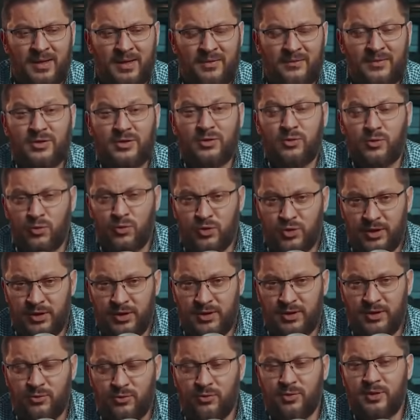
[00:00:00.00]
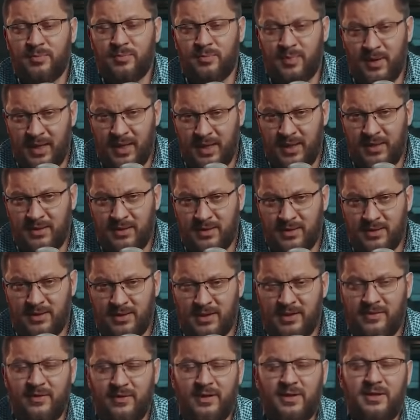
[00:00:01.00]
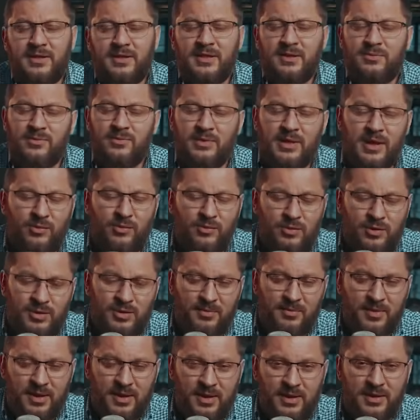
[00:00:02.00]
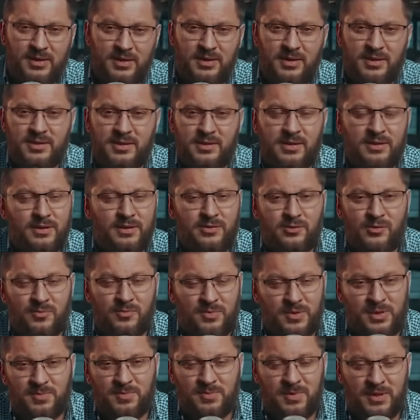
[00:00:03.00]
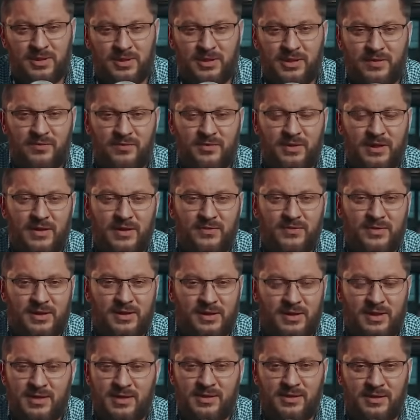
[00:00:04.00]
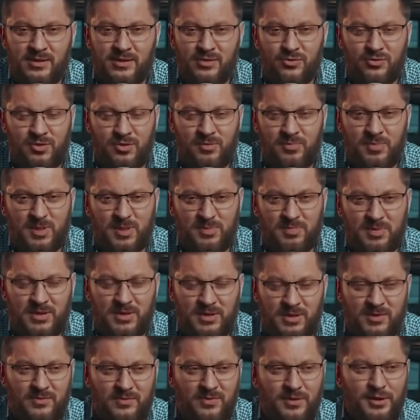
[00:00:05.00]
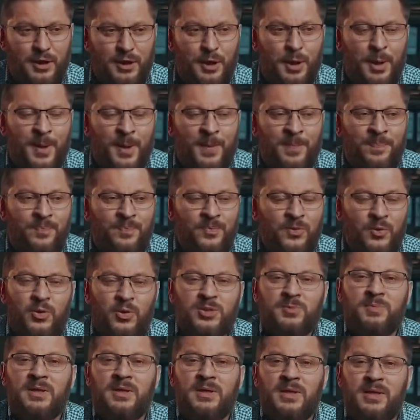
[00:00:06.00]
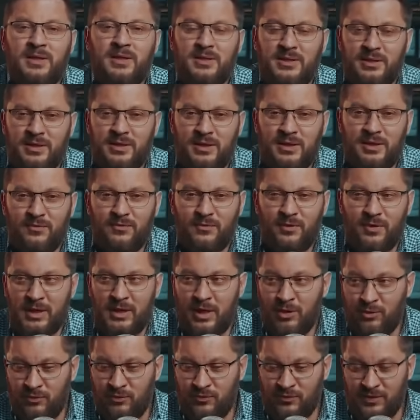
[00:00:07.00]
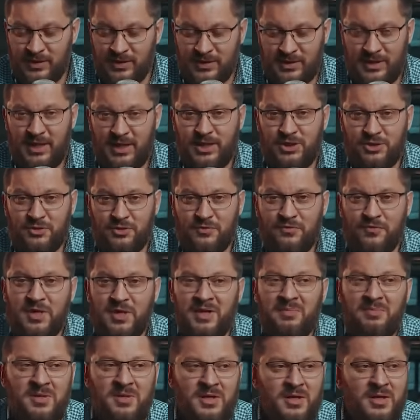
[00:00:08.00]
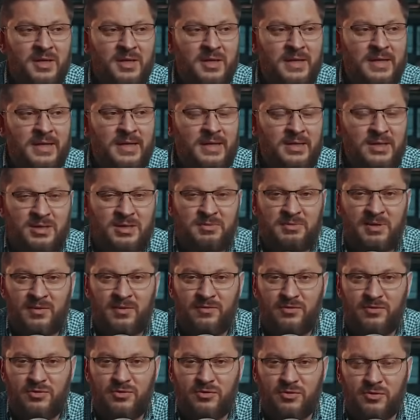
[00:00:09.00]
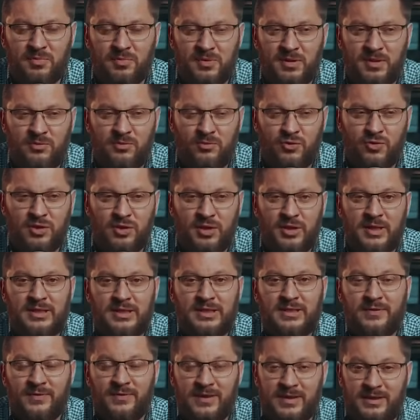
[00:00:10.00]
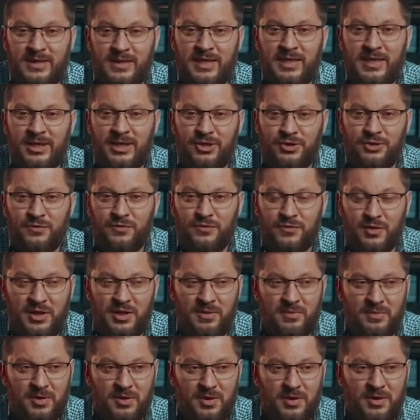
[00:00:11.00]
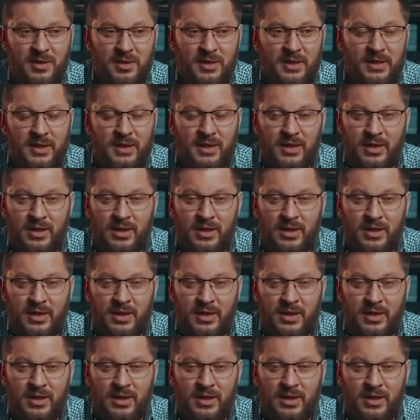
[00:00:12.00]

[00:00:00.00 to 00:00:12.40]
вы слушаете, улыбаетесь, говорите ему, какой ты молодец, ты такой перспективный, я всегда знал, что ты перспективный. Но смотрите на него, как он в настоящем времени себя ведет. Потому что если в настоящем времени